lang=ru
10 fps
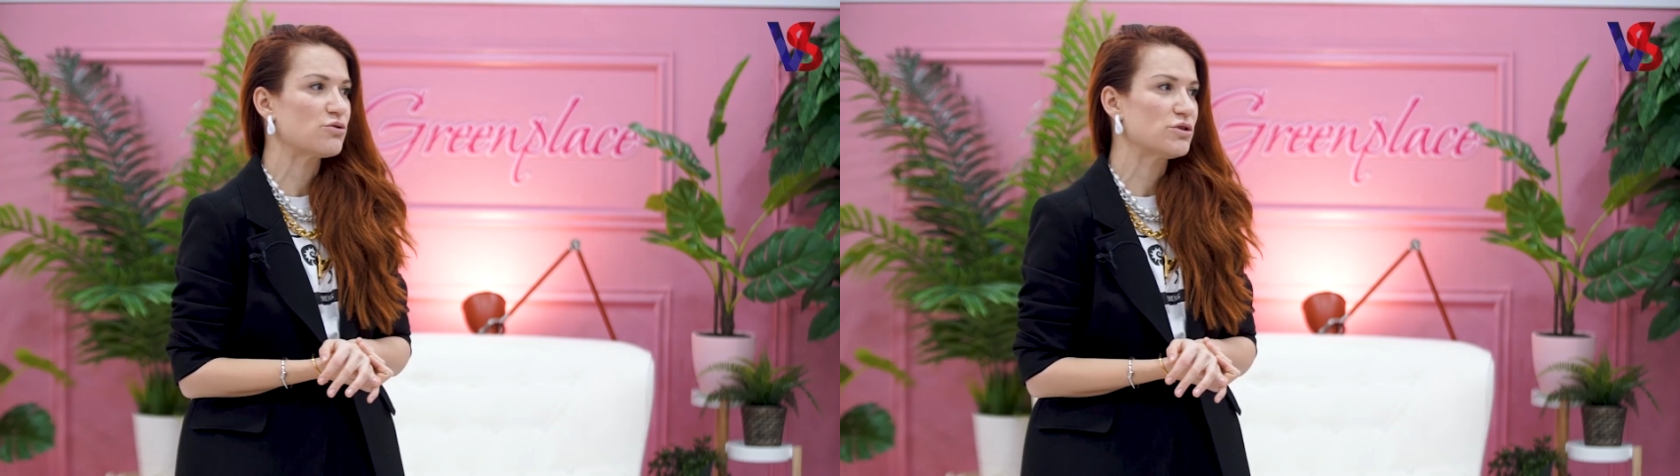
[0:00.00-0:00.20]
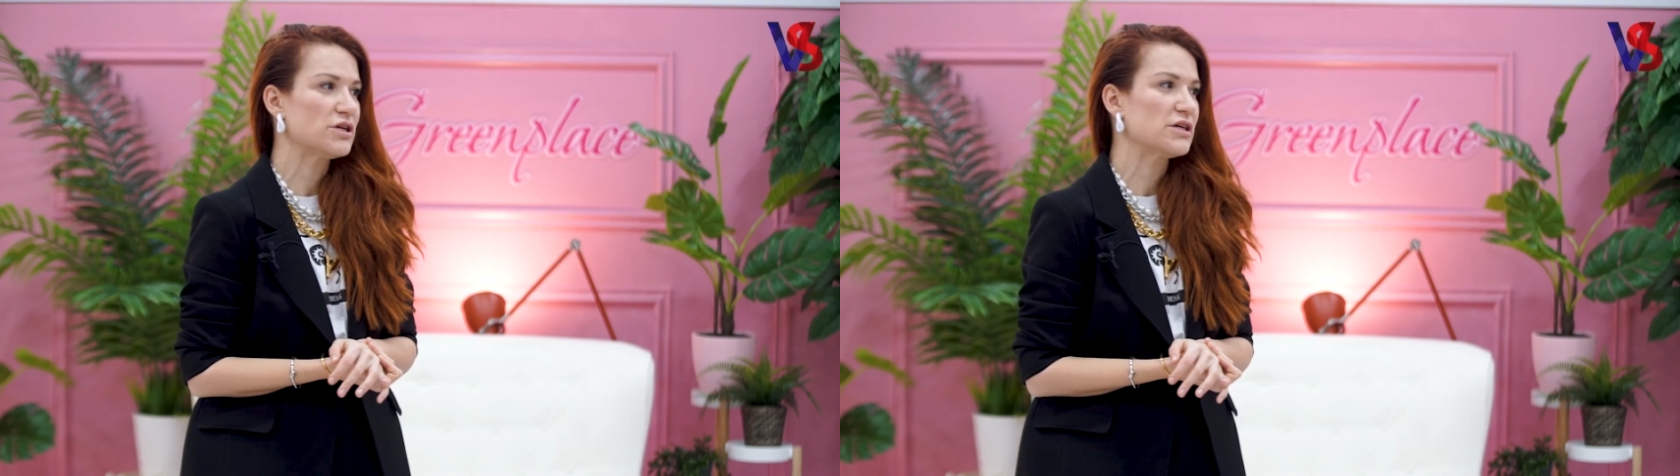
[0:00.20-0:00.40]

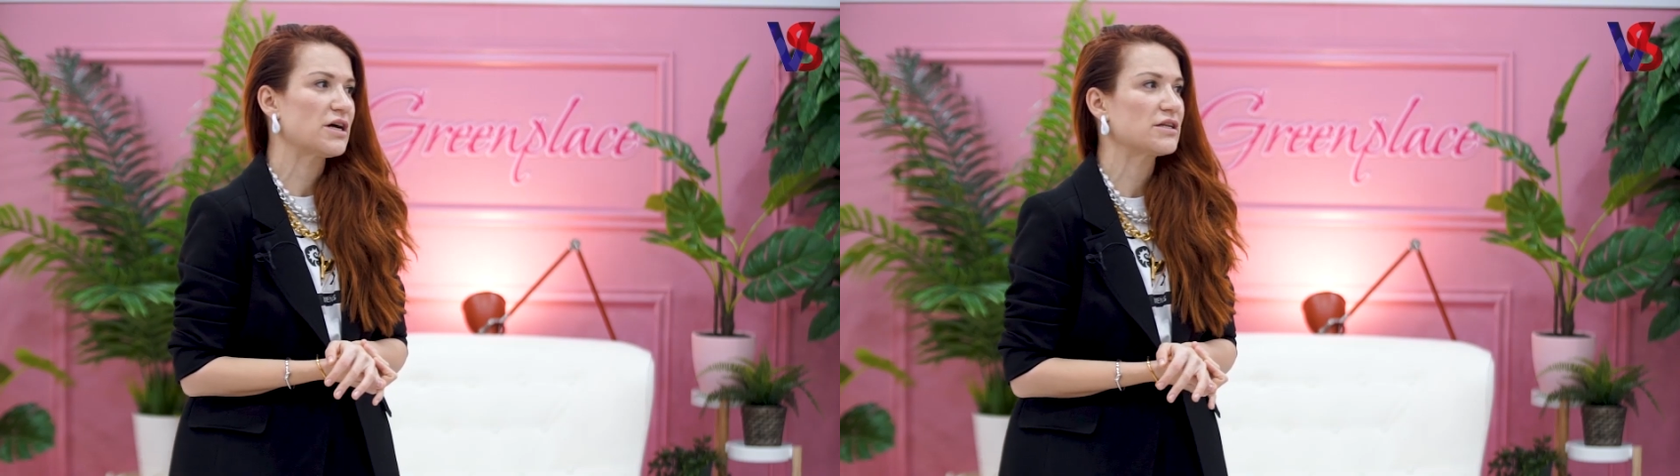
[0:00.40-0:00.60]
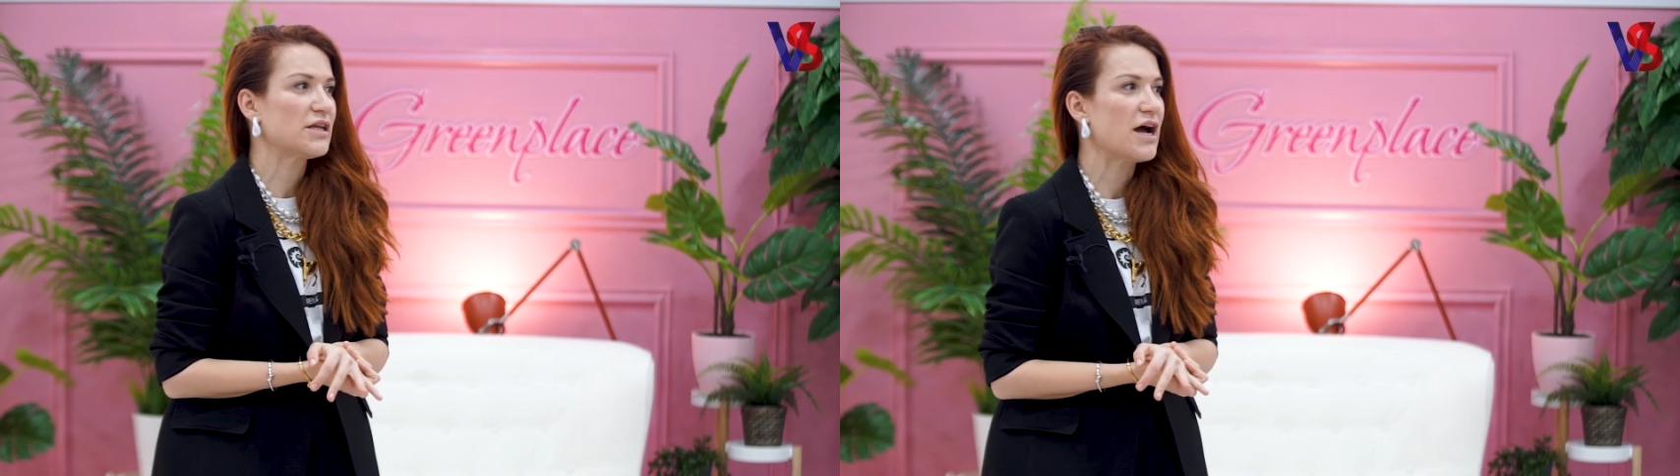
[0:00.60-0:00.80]
круто это,
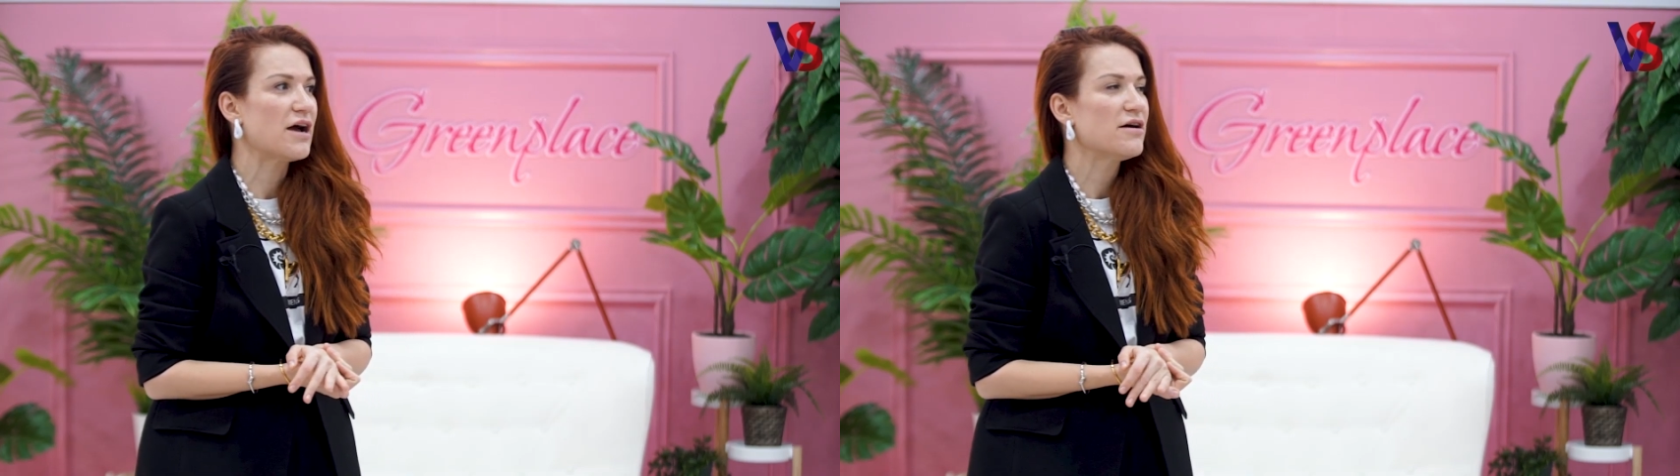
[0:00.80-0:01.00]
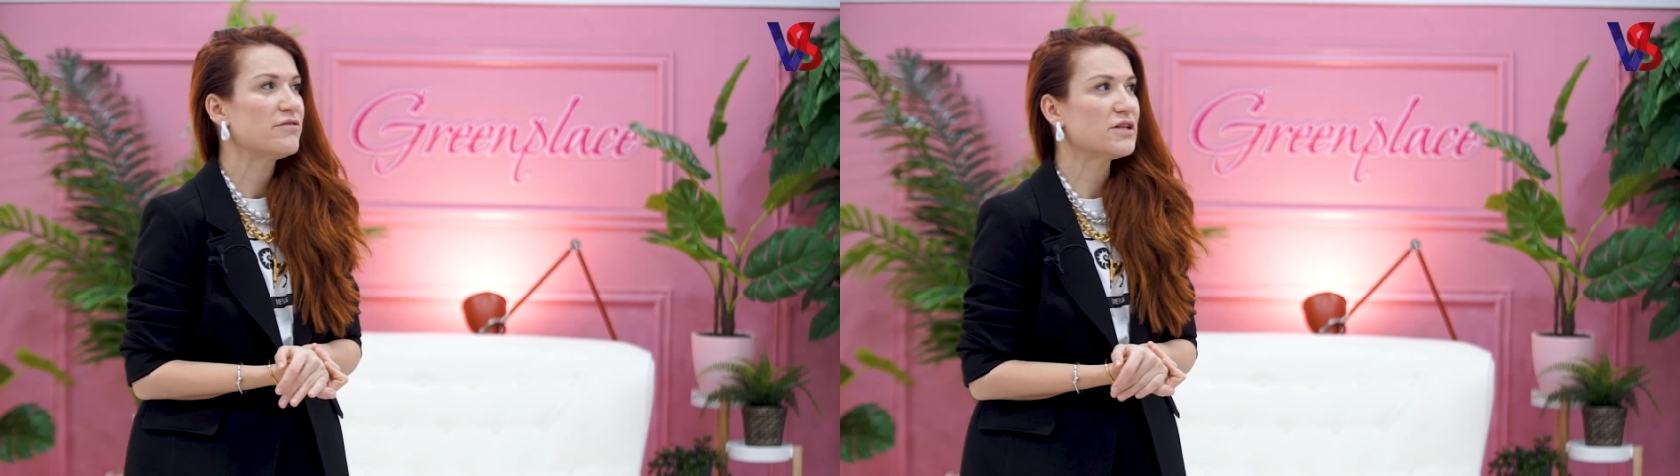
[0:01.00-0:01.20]
когда
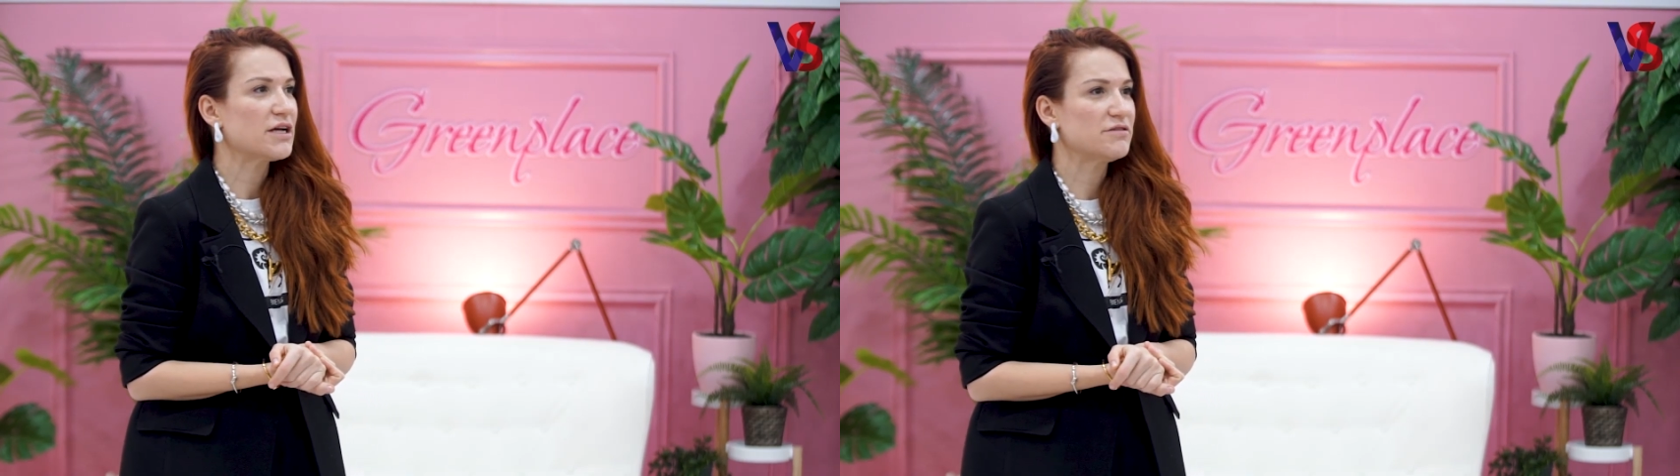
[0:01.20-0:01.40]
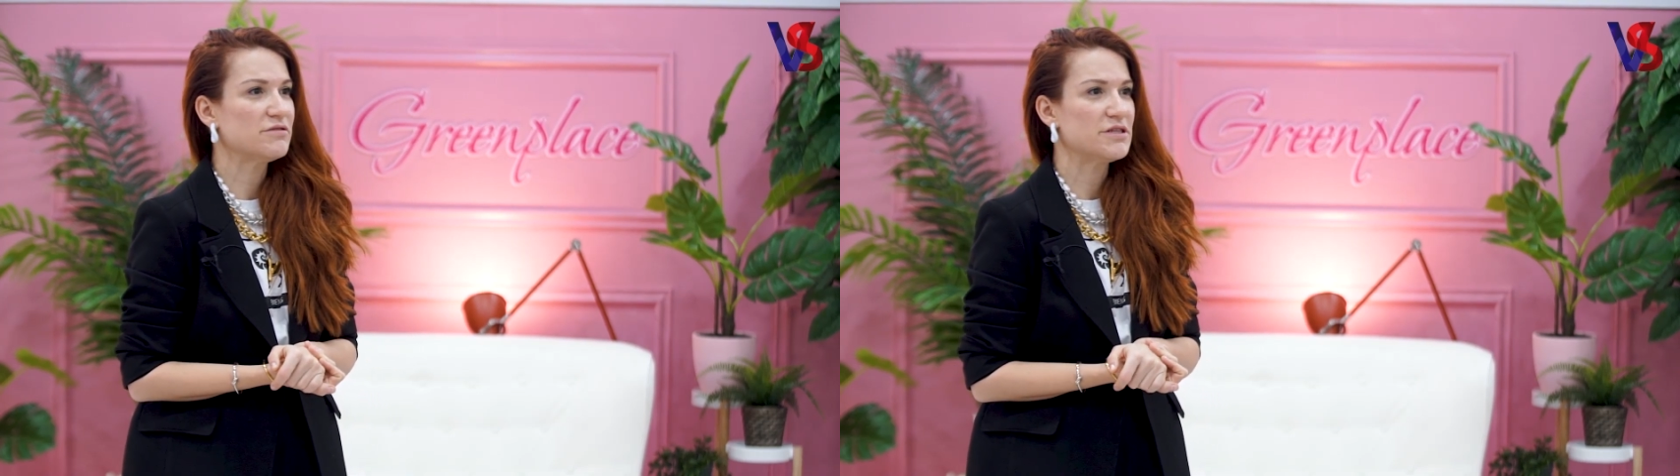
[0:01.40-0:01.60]

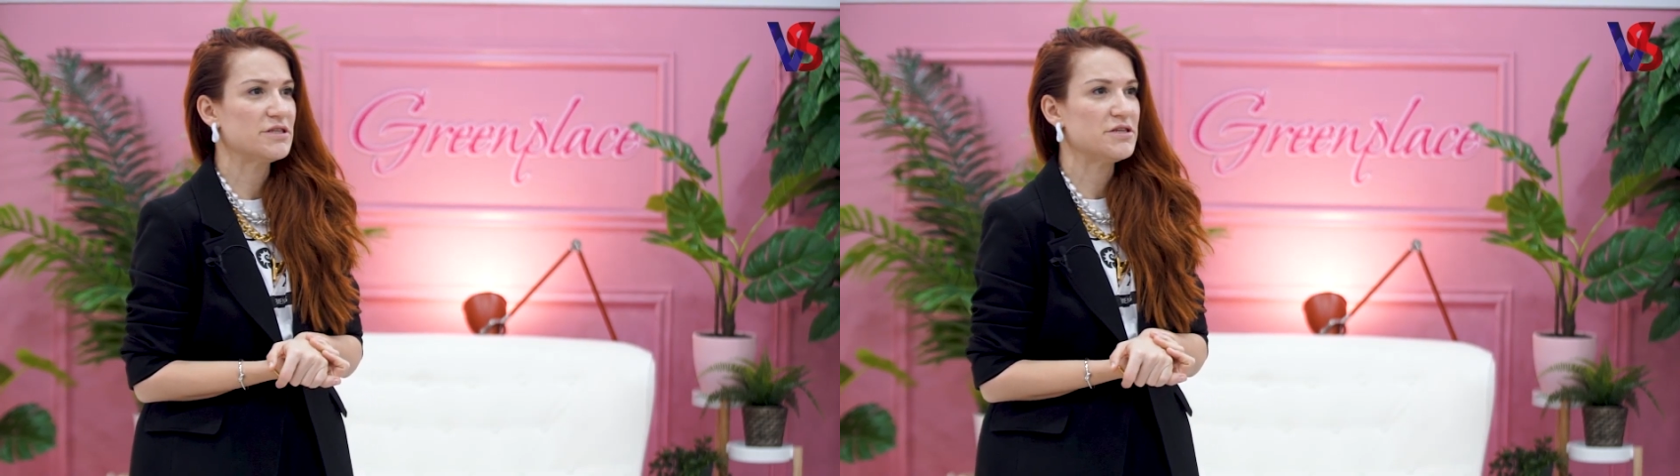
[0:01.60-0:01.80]
вкладывается